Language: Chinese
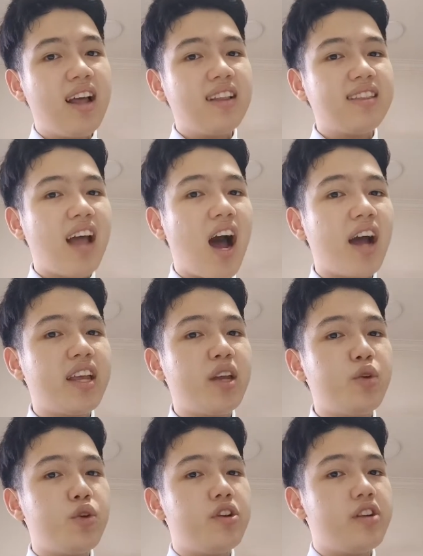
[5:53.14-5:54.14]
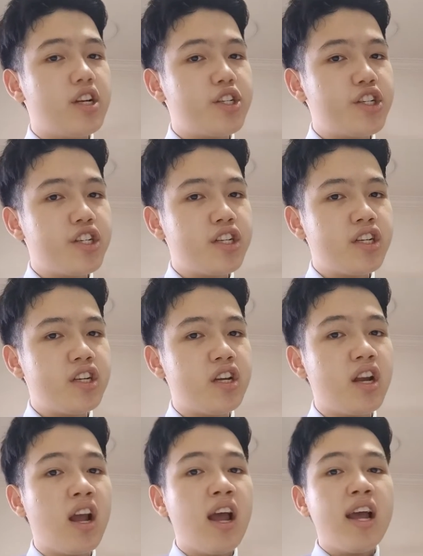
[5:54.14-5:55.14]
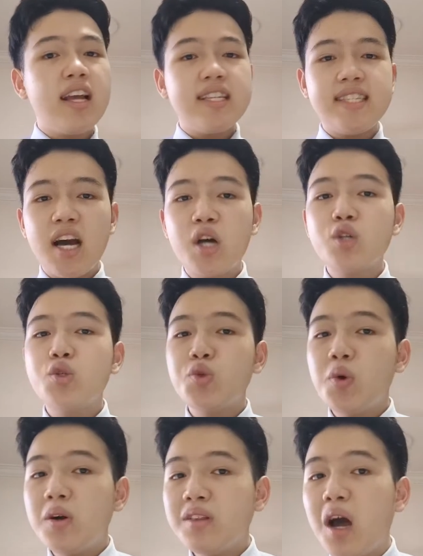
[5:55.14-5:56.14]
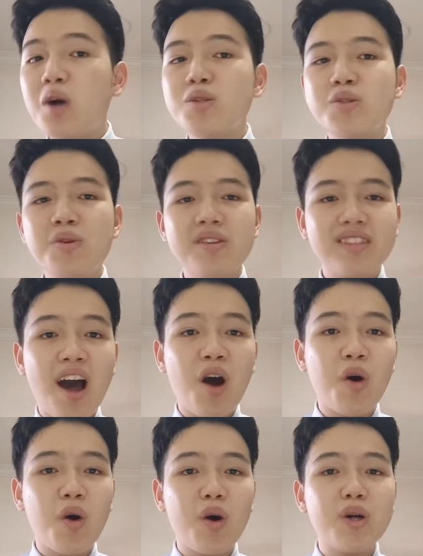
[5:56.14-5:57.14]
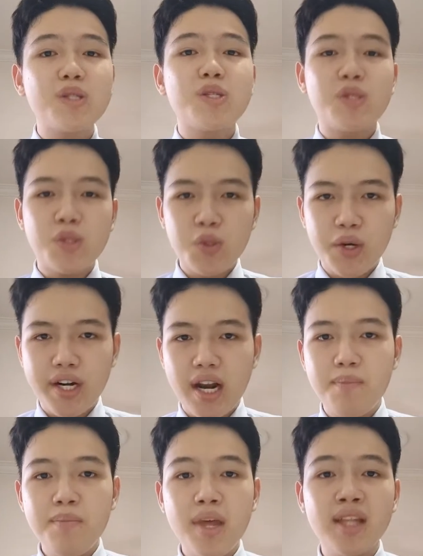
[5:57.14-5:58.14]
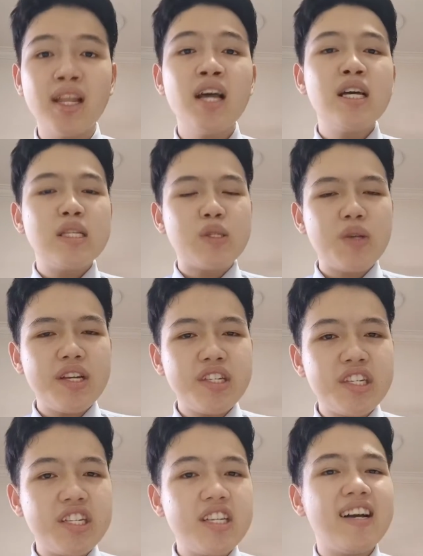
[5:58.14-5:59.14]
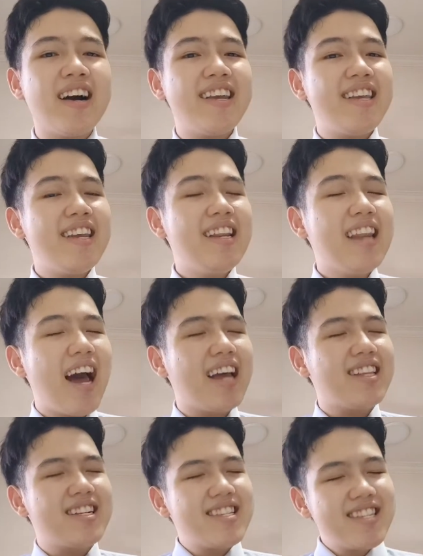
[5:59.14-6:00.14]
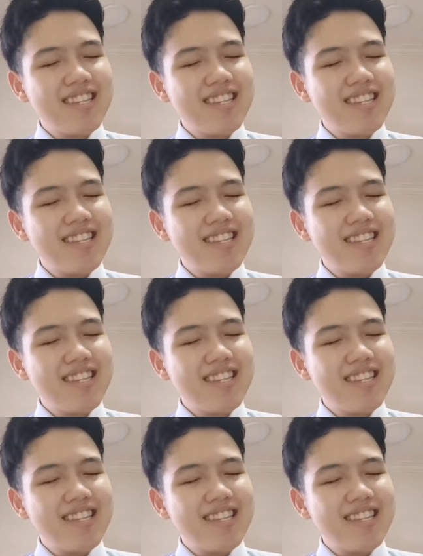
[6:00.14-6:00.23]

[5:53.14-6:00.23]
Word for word: 答应于人之事将说到做到，做人们最值得依赖的自